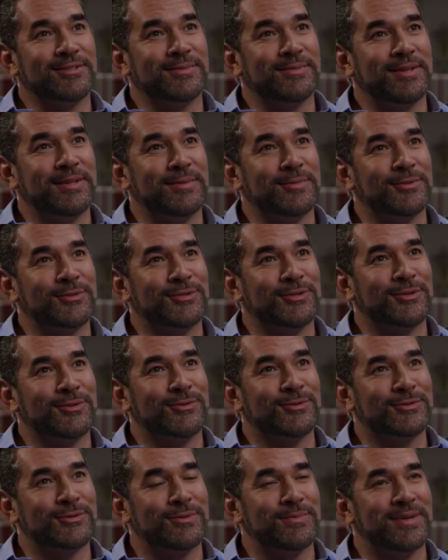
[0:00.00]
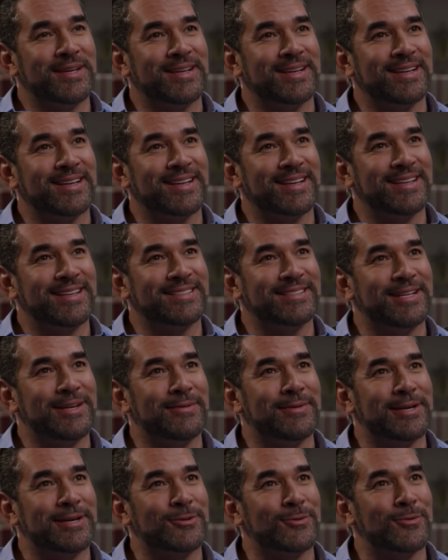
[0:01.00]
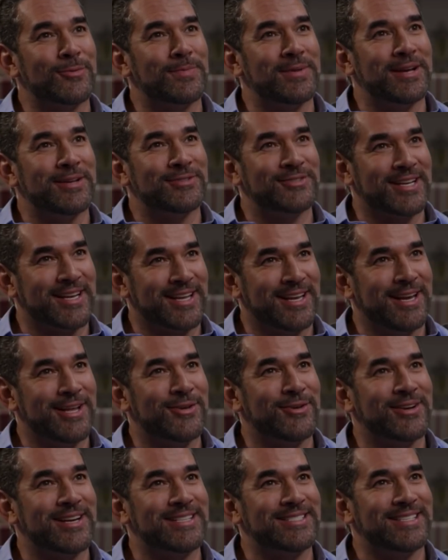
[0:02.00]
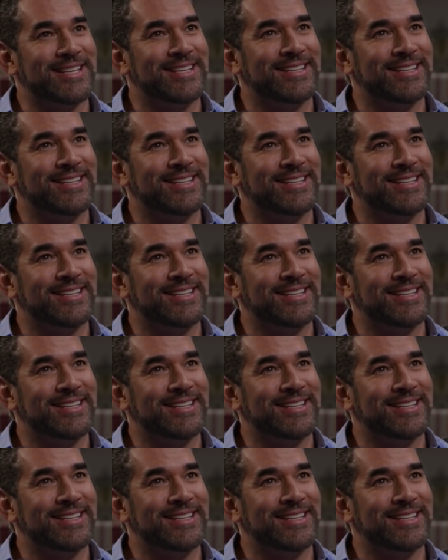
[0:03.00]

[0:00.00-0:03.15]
Me da mucho gusto, mija, que quieras celebrar tu cumpleaños aquí en La Añoranza.